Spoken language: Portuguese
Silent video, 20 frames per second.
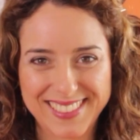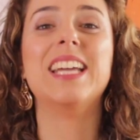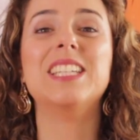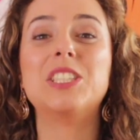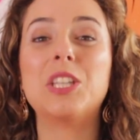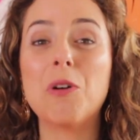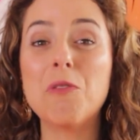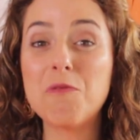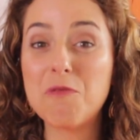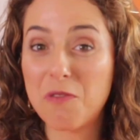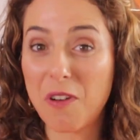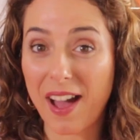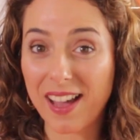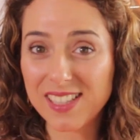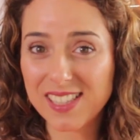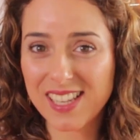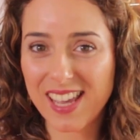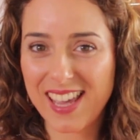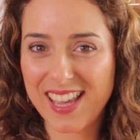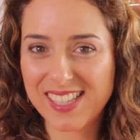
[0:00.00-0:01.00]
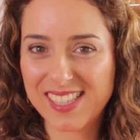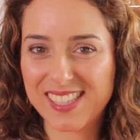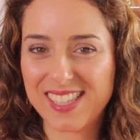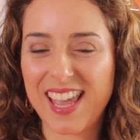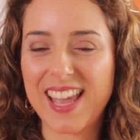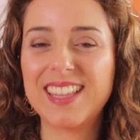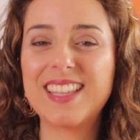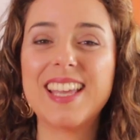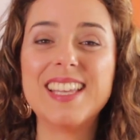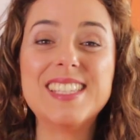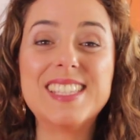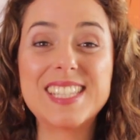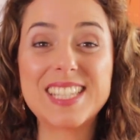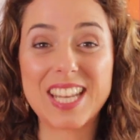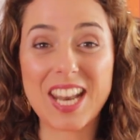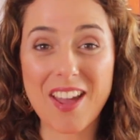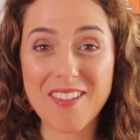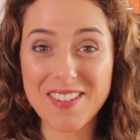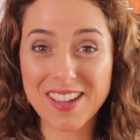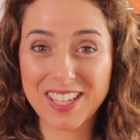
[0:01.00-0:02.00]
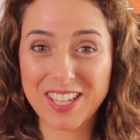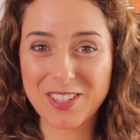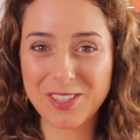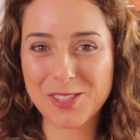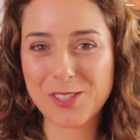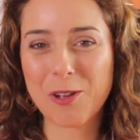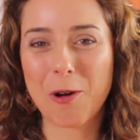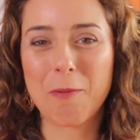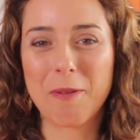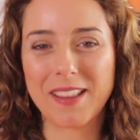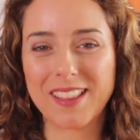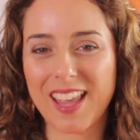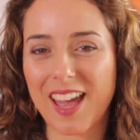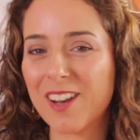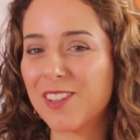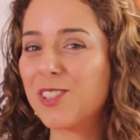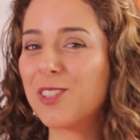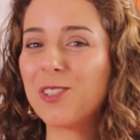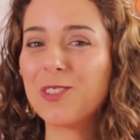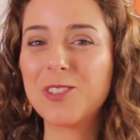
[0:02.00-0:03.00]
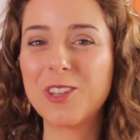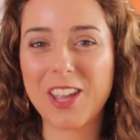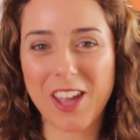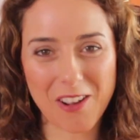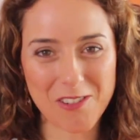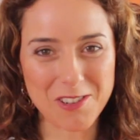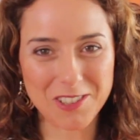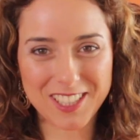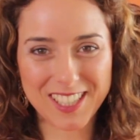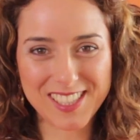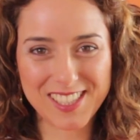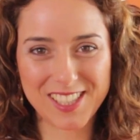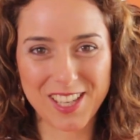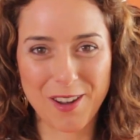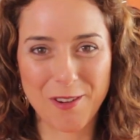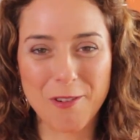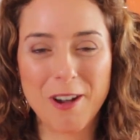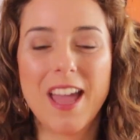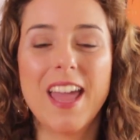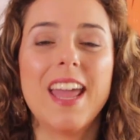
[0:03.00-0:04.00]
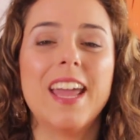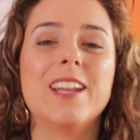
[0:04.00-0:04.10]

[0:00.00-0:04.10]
Então faz a receita e escreve aqui nos comentários tudo o que aconteceu.